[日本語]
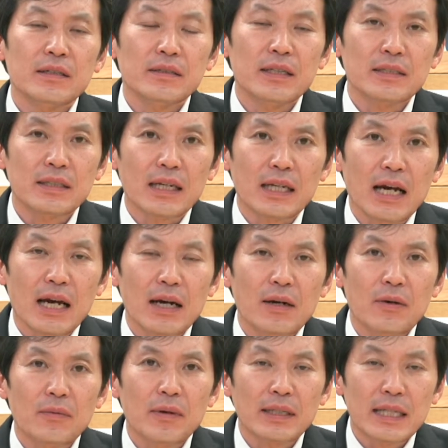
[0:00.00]
ですから
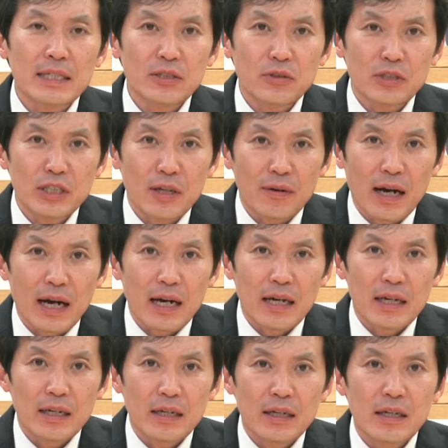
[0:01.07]
私としては
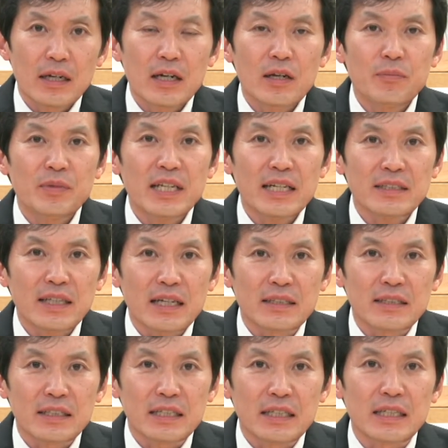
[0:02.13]
皆さ
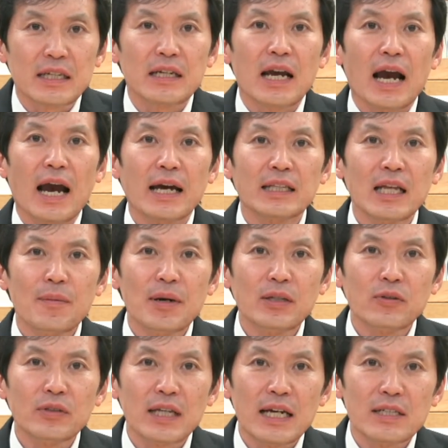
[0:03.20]
んに頭
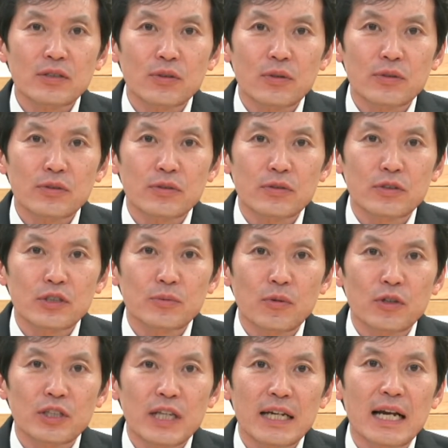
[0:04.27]
の体操をするつ
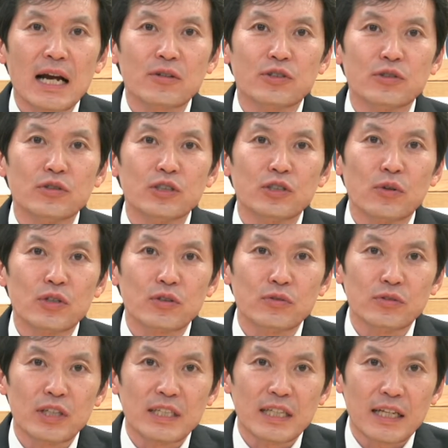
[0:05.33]
もりで学習に取り
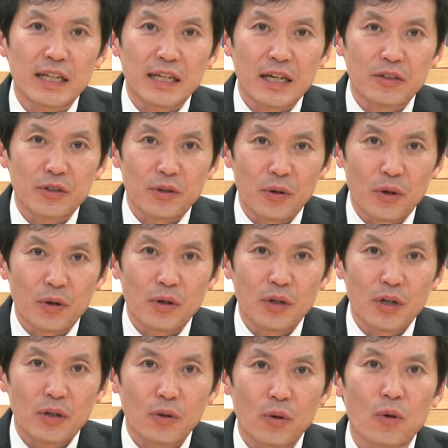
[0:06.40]
組んでいただけるよ
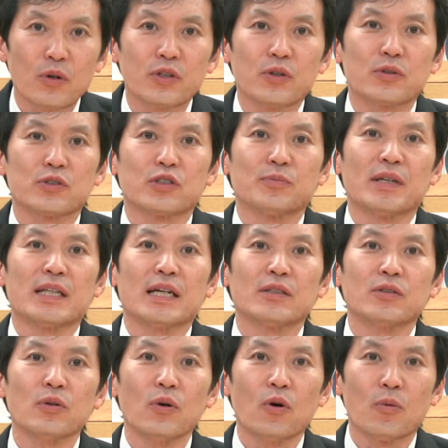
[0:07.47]
う講義を進めた
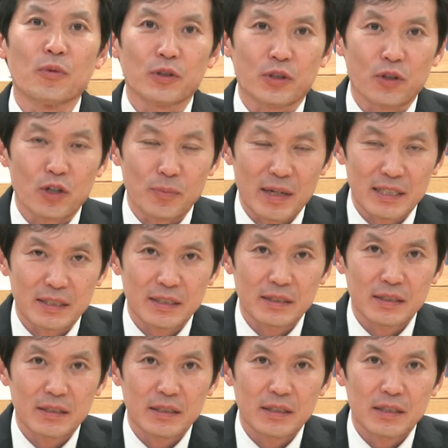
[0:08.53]
いと思っておりま
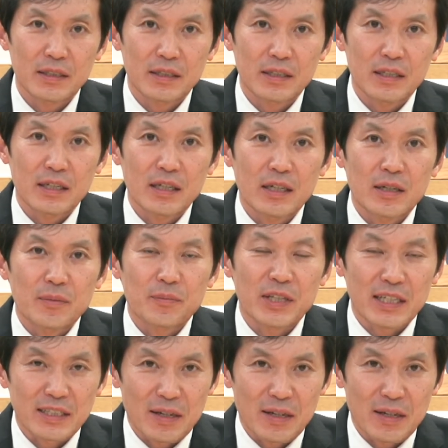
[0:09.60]
す。皆